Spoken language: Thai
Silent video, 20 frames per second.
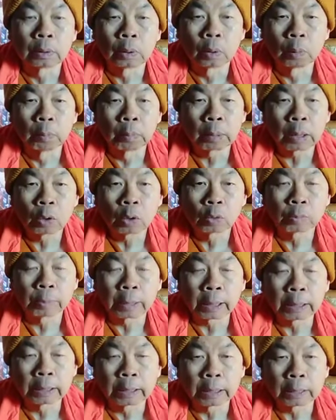ลมเข้า
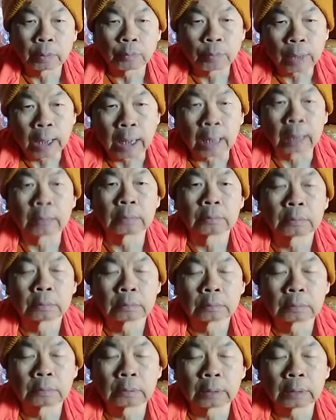ภายในว่า
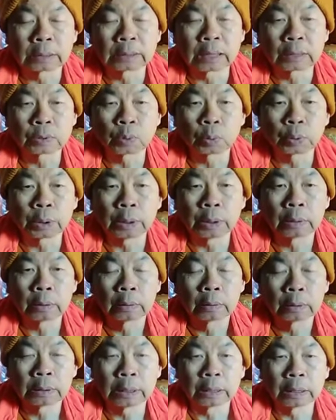อัศโสติ
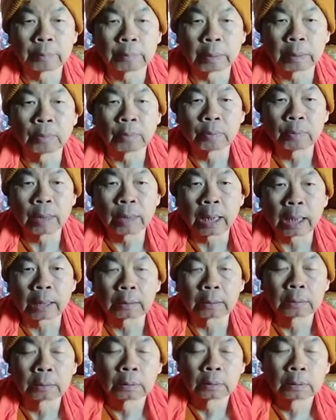ติแปลว่าว่า
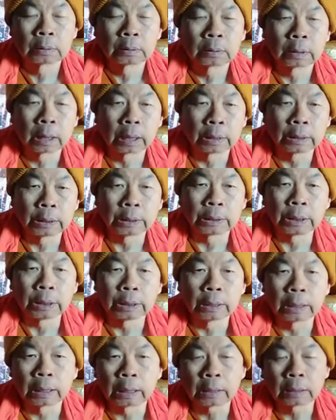อิติ
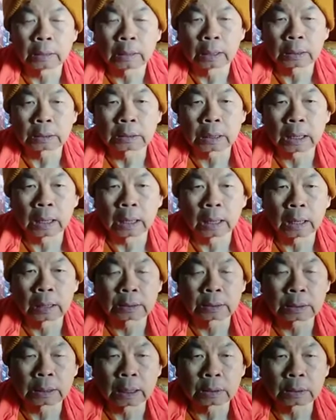เนี่ยนะอัศอั
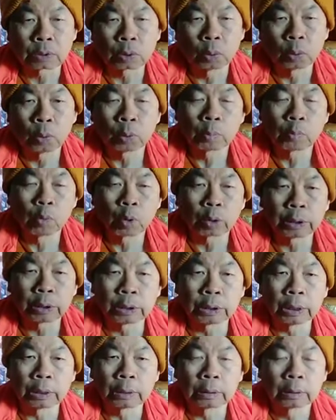ศโสบวกอิ
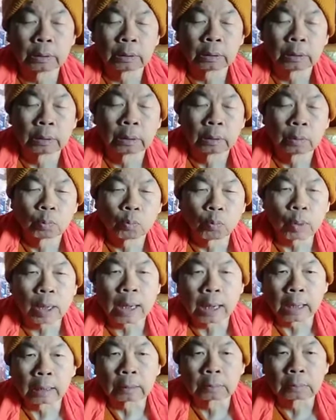ติว่า
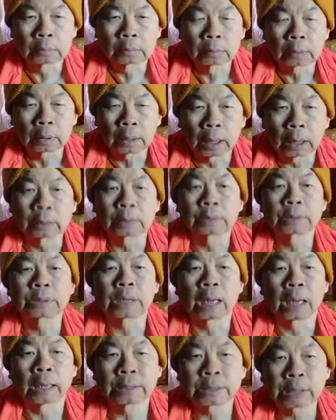อัศ
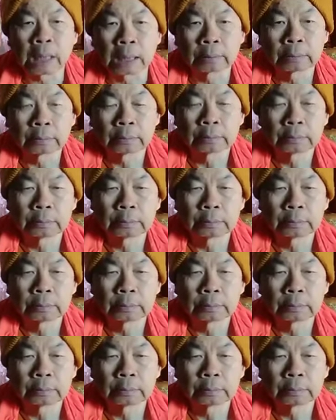สัก